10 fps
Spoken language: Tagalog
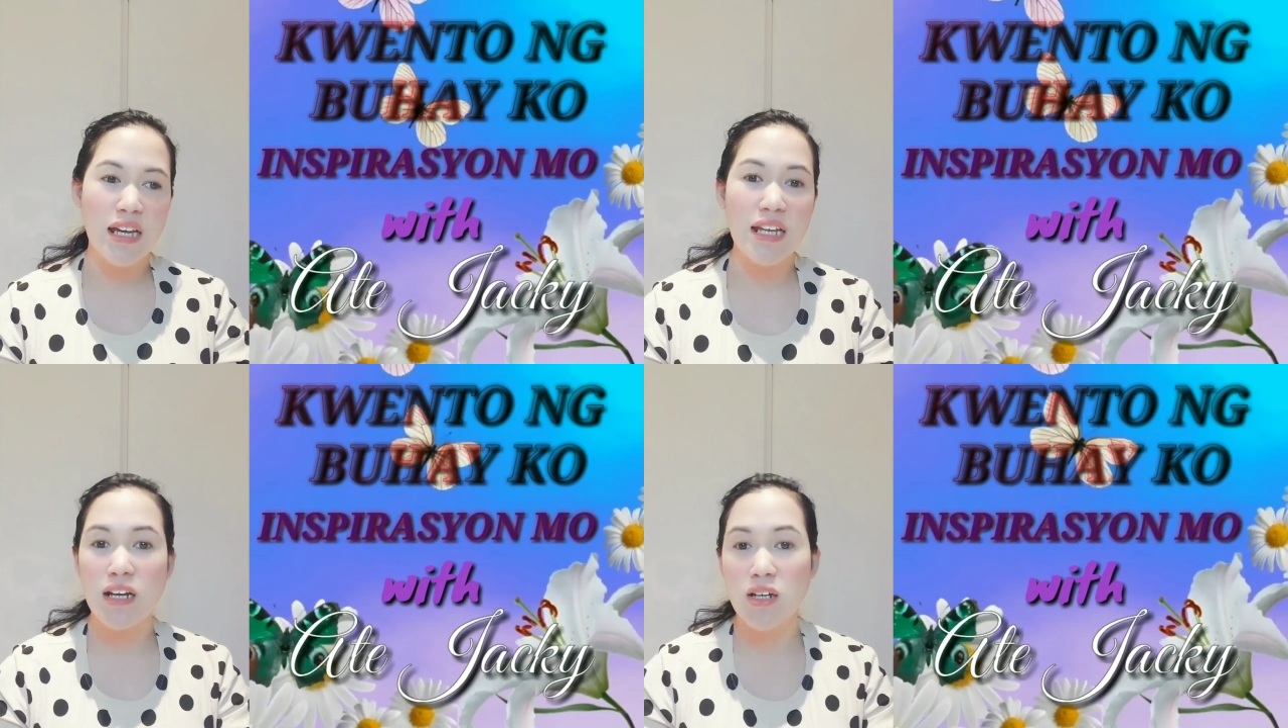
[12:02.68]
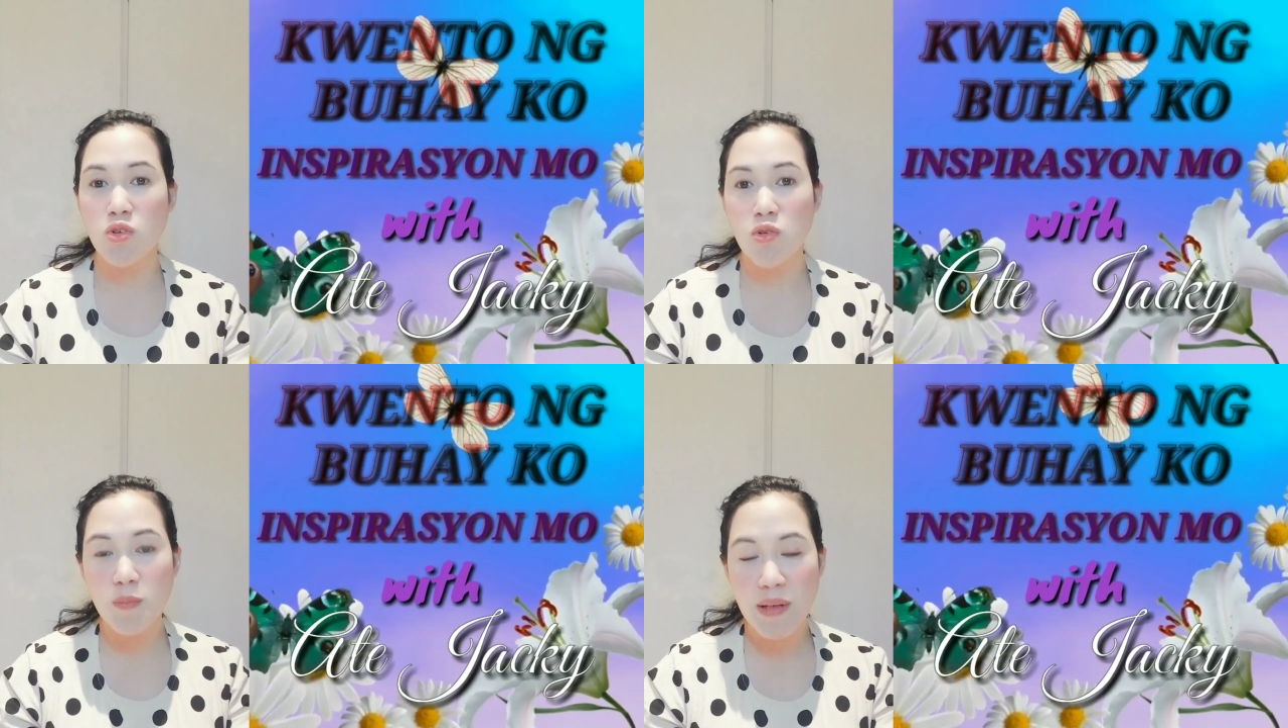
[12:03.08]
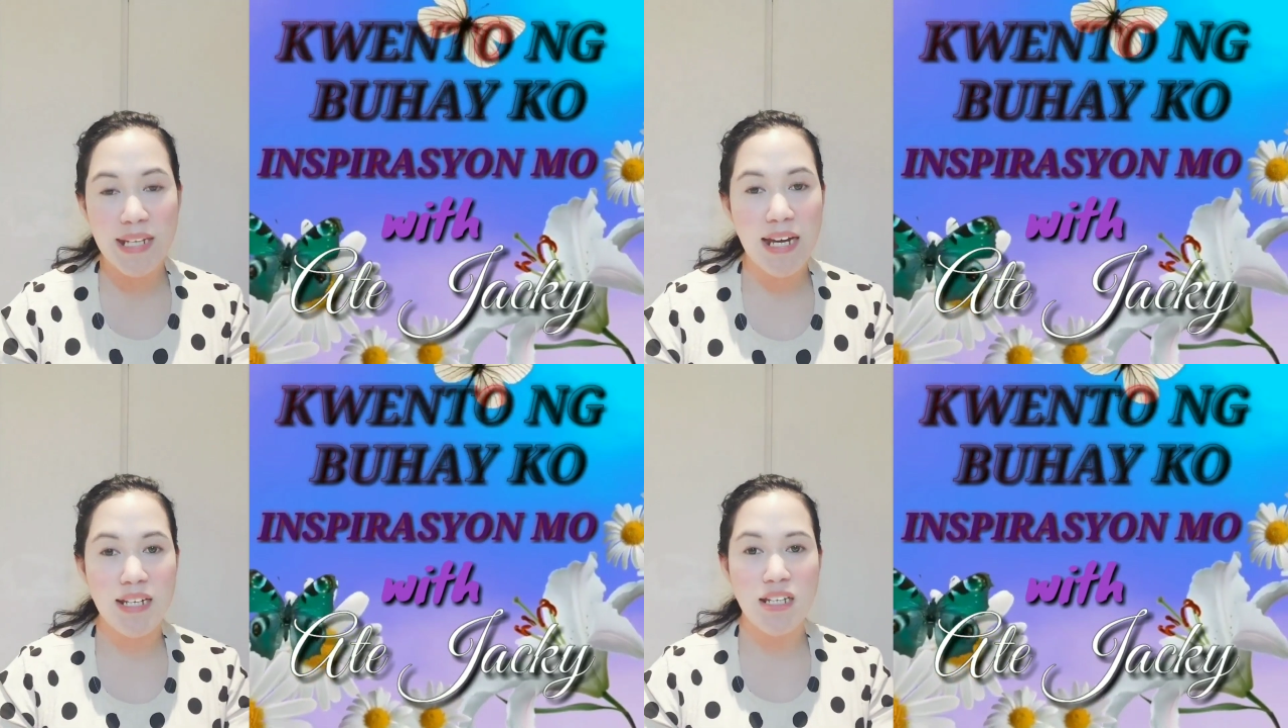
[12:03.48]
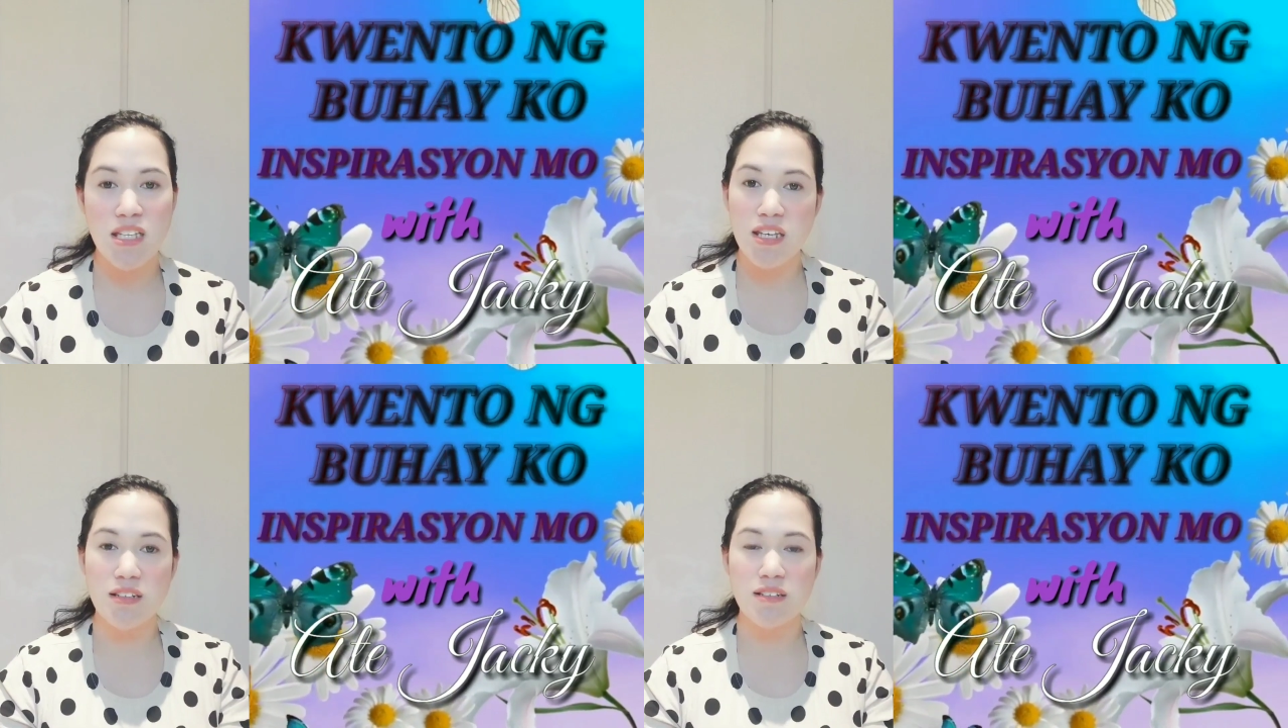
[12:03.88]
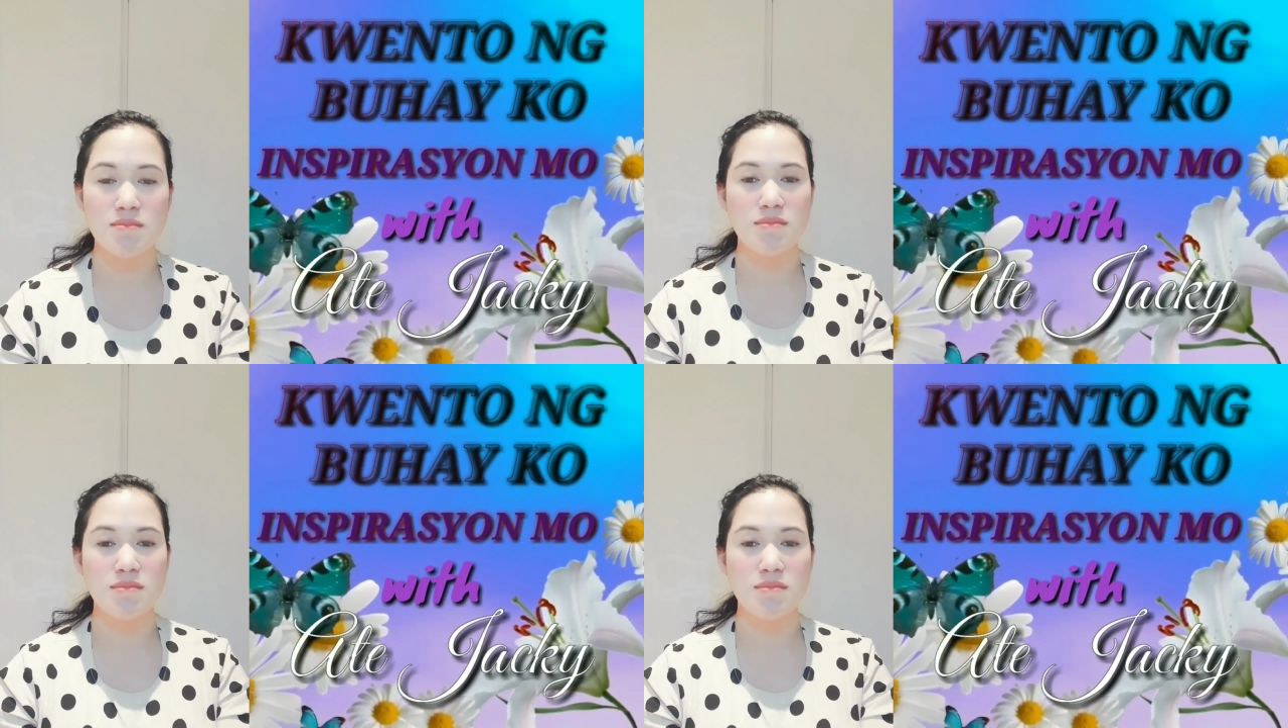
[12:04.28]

kailangan kong pagdaanan yan